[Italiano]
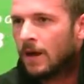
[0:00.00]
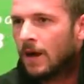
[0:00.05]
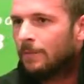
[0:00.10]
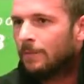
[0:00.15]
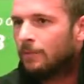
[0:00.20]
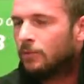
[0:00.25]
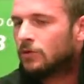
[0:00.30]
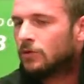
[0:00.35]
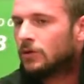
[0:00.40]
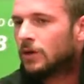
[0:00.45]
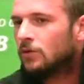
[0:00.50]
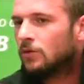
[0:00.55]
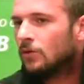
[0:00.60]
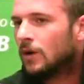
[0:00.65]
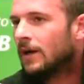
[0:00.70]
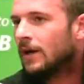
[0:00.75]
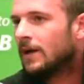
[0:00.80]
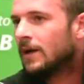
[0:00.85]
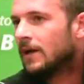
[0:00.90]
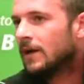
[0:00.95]
apportando
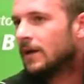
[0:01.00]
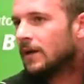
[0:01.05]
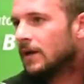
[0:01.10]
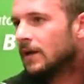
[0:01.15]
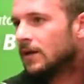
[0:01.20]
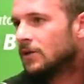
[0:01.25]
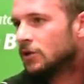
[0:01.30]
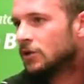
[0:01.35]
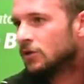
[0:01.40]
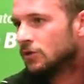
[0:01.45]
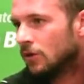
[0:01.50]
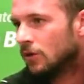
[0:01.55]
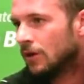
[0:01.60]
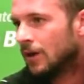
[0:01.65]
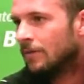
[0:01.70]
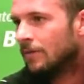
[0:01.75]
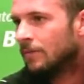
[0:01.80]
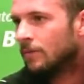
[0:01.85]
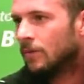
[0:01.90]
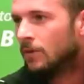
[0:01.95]
anche a
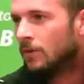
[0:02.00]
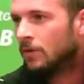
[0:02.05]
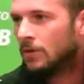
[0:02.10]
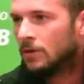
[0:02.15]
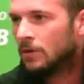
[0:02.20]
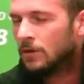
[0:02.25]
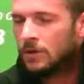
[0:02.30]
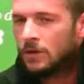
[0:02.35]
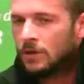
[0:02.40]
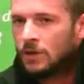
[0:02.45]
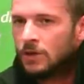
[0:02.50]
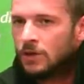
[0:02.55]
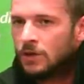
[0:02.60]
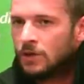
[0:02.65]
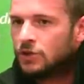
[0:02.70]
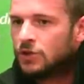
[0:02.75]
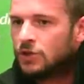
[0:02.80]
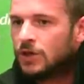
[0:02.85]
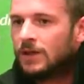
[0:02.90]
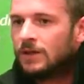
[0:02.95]
centrocampo
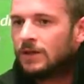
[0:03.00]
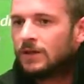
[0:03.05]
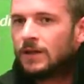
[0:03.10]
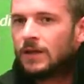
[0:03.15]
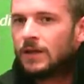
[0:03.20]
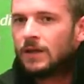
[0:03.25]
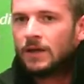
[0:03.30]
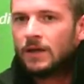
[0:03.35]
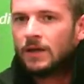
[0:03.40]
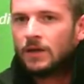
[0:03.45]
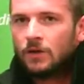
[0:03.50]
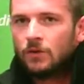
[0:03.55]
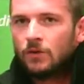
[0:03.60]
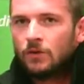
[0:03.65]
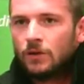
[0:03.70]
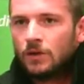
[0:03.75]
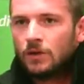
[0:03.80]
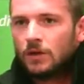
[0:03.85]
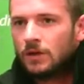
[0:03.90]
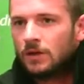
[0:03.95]
gente
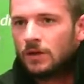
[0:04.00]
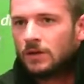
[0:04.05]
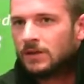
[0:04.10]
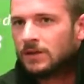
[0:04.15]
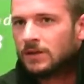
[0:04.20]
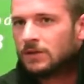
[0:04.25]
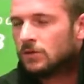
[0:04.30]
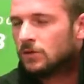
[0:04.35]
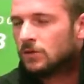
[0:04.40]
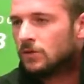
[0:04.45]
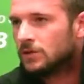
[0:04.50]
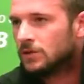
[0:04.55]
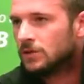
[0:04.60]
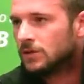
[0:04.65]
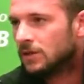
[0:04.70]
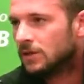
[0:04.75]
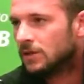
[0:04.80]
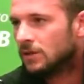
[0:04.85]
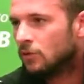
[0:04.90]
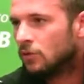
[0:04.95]
con eh,
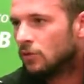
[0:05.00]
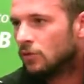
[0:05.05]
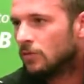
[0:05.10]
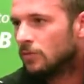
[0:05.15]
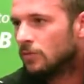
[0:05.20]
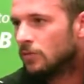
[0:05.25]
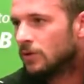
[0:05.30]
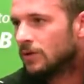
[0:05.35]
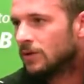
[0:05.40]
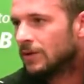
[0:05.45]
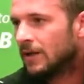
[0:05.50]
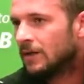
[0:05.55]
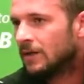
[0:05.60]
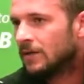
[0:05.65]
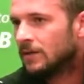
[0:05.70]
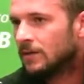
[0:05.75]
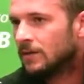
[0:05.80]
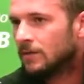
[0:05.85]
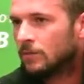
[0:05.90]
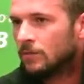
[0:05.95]
trascorsi molto
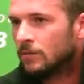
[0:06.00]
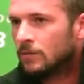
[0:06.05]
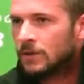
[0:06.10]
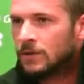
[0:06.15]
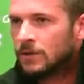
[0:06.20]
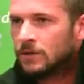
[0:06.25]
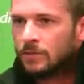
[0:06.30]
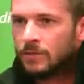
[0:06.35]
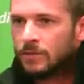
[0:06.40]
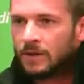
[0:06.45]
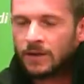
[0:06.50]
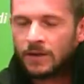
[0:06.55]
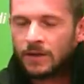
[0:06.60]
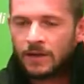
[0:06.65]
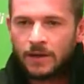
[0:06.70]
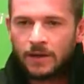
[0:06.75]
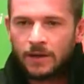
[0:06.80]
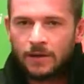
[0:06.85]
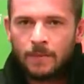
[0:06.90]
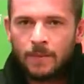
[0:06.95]
importanti, questo
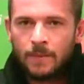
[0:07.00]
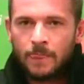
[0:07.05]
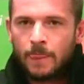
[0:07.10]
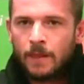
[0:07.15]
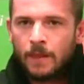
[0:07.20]
perché